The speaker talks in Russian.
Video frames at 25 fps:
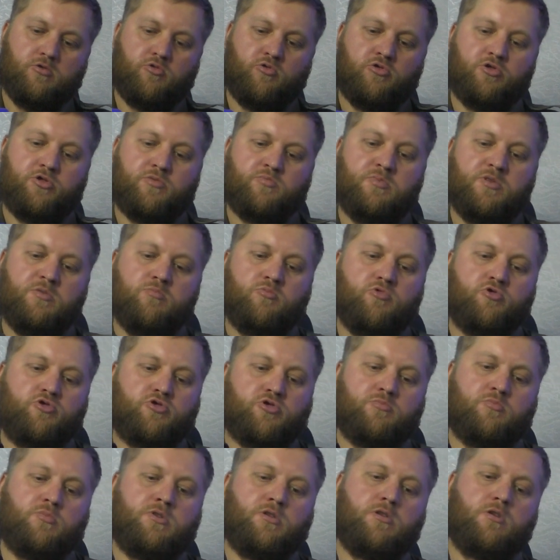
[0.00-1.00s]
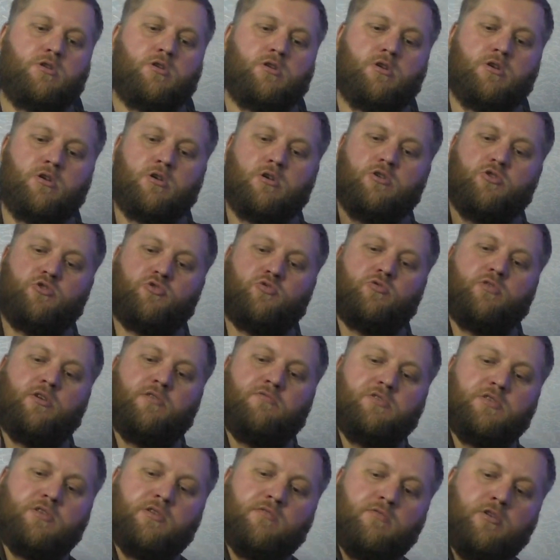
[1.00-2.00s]
то есть мы можем сюда
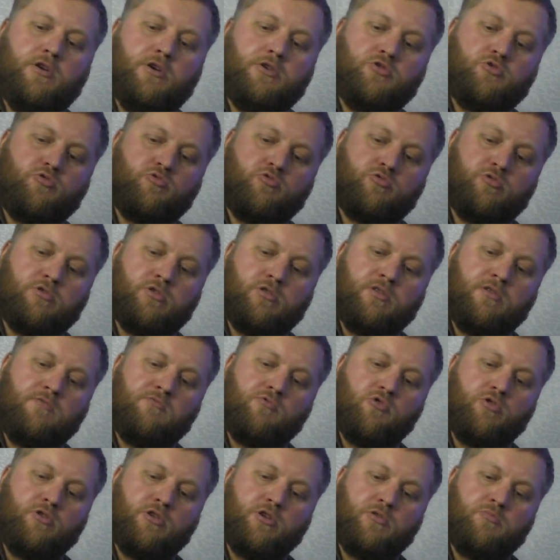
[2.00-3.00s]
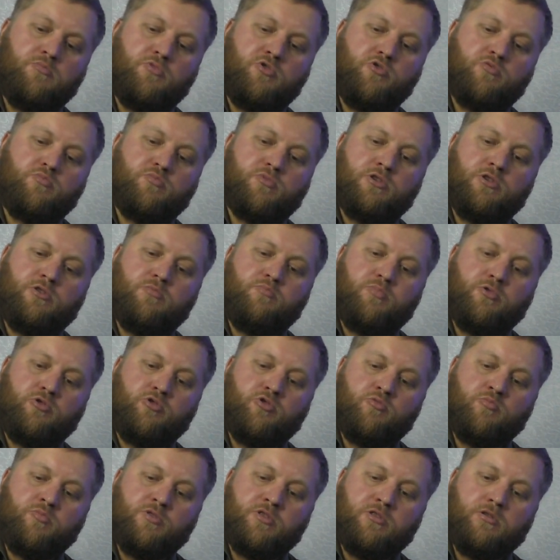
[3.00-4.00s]
вставлять что-то довольно объемное и
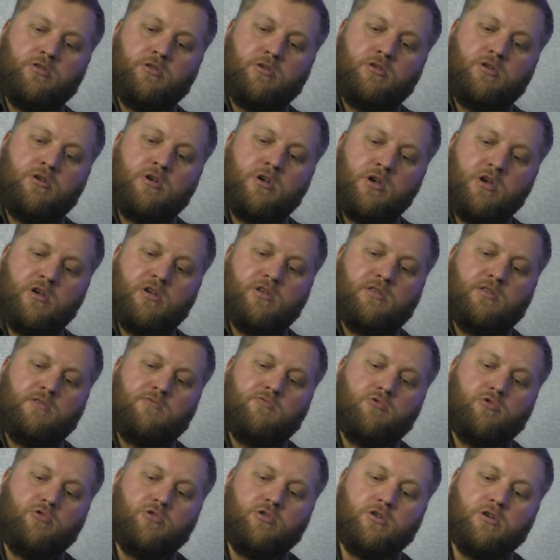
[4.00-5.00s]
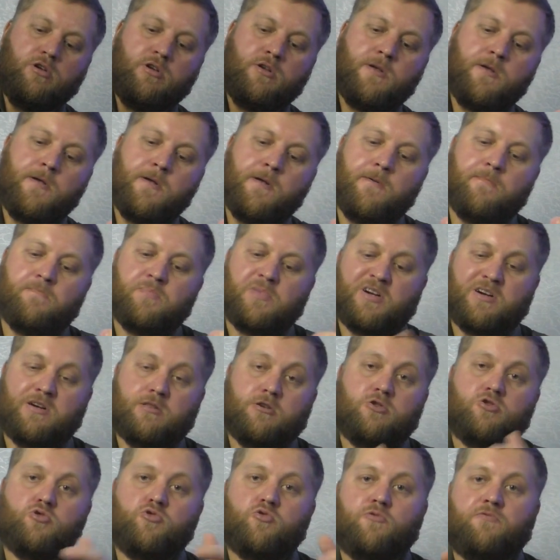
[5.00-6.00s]
потом это довольно
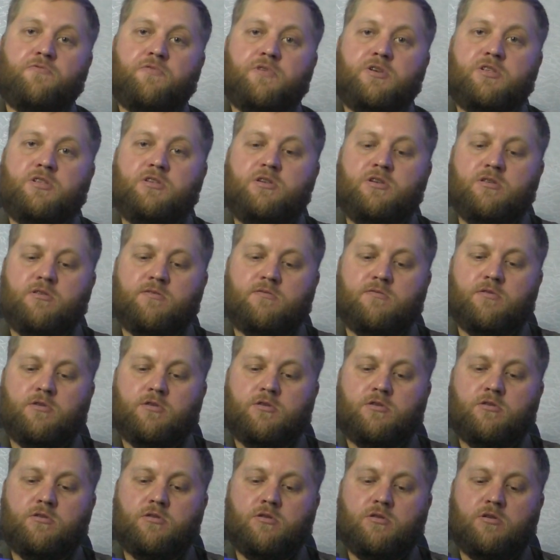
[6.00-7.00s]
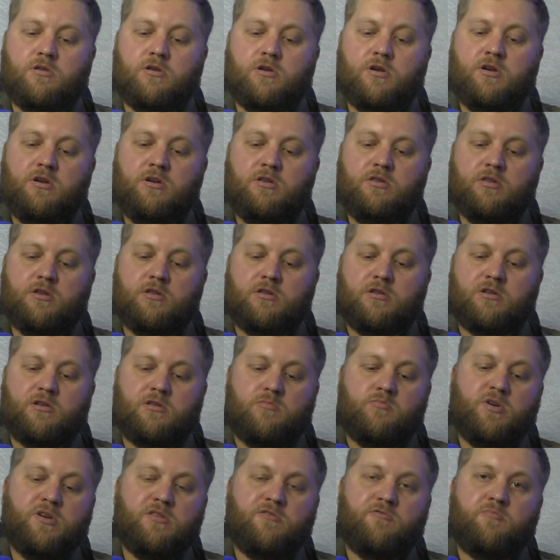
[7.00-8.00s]
хорошо фиксировать этот
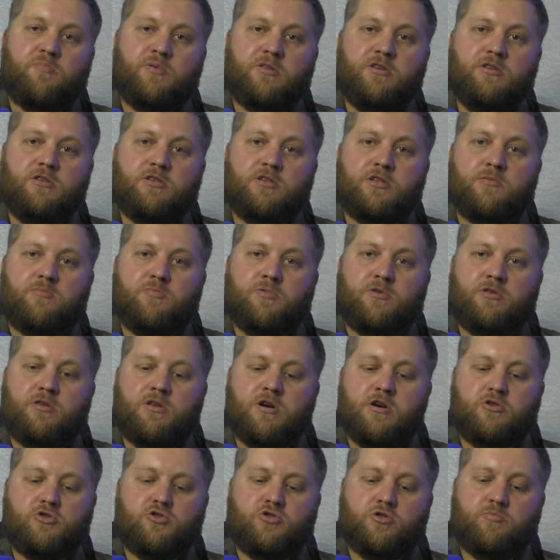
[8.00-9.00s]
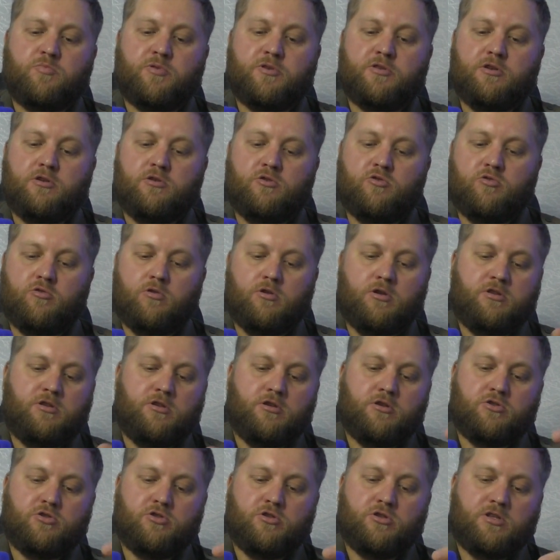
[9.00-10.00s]
карман, в принципе, также подойдет для
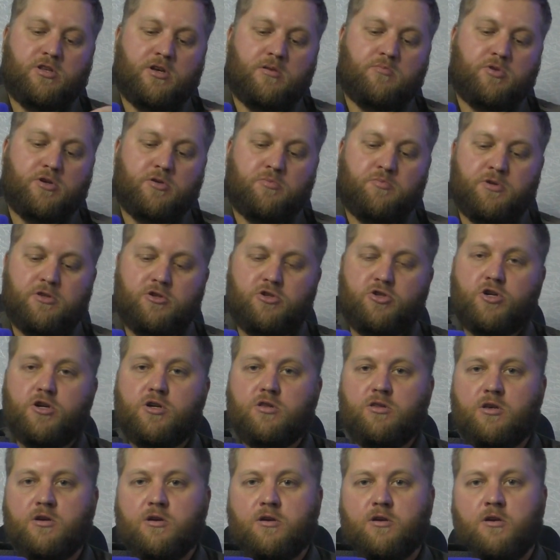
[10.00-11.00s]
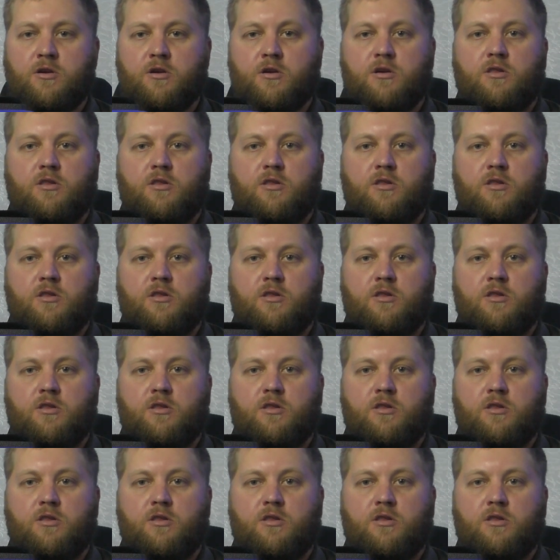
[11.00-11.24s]
тех же самых перчаток,